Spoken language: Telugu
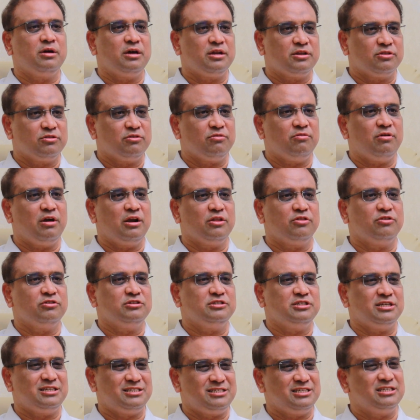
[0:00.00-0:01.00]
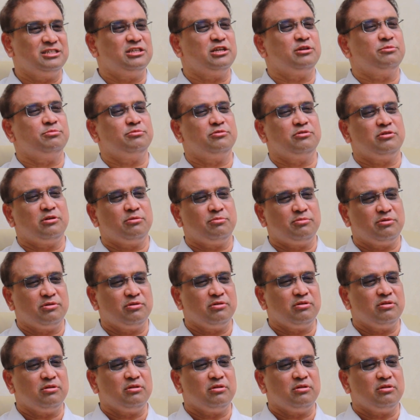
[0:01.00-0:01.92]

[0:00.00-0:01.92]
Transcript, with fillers: గారితో వాళ్ళతో చర్చలు జరుపుతున్నప్పుడు